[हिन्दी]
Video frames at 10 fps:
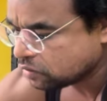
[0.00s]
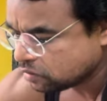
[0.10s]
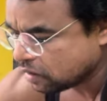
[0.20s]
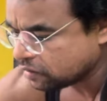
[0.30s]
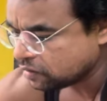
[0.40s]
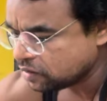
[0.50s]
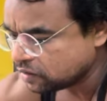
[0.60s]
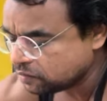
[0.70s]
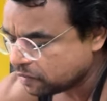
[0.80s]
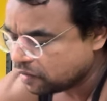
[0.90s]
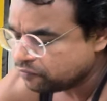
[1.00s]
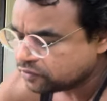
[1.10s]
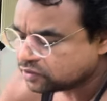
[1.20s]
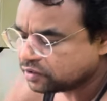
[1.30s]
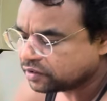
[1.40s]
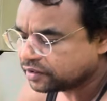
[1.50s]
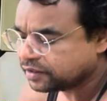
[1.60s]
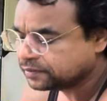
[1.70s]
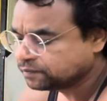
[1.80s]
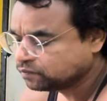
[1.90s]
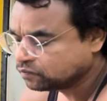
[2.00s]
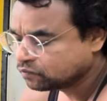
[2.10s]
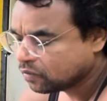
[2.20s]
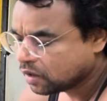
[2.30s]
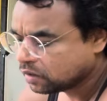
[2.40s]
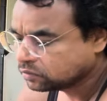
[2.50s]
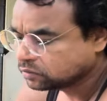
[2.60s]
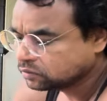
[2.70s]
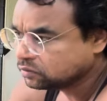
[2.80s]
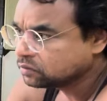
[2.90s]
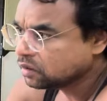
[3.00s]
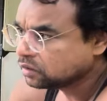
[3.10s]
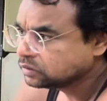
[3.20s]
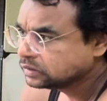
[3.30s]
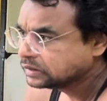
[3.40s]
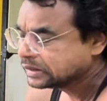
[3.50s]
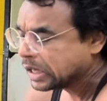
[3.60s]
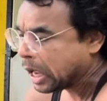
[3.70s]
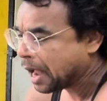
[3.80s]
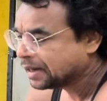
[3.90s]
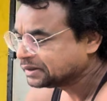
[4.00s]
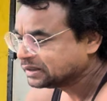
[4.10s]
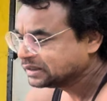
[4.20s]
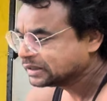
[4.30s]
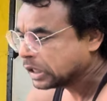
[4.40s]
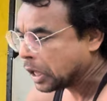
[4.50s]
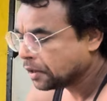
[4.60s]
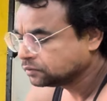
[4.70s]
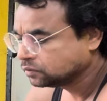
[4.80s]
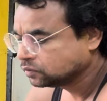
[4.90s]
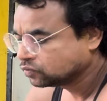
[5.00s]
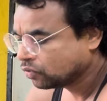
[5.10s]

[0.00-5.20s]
कान के यहाँ के बाल फिर चले गए हैं हम्म। अब उसको इचिंग बंद हुई है वापस आएंगे